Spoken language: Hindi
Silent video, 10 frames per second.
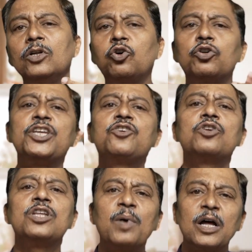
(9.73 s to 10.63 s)
छोटी
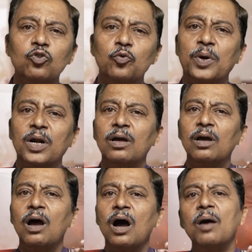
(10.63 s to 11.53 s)
छोटी बातों पर
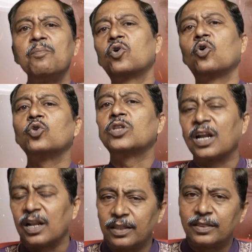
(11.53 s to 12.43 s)
हम क्रोध
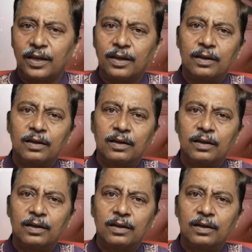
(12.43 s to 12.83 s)
कर लेते हैं